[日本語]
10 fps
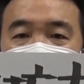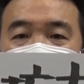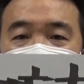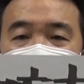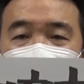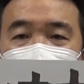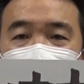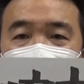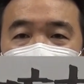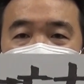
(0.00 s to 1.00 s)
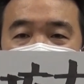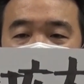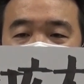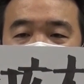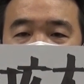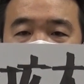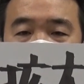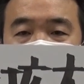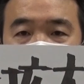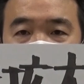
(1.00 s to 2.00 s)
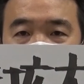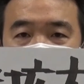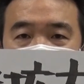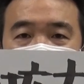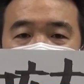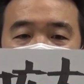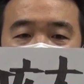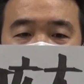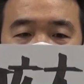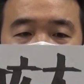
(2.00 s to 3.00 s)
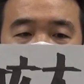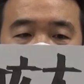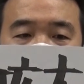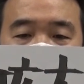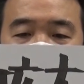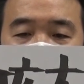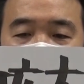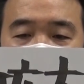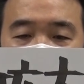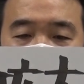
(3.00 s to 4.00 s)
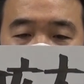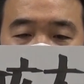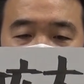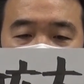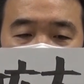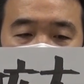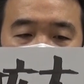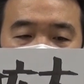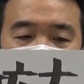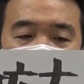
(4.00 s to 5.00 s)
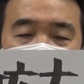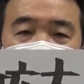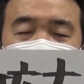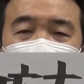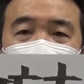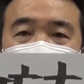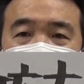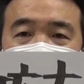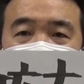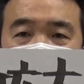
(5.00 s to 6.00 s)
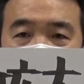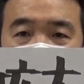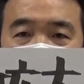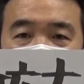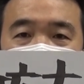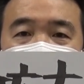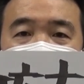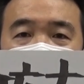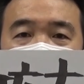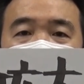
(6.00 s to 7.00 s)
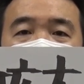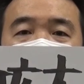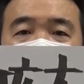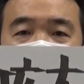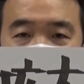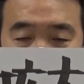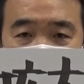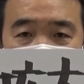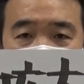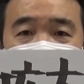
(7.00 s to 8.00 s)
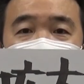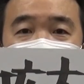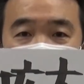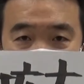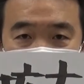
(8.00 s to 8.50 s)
え感染拡大注意というお話と第70回社会を明るくする運動についてのお知らせですお知らせで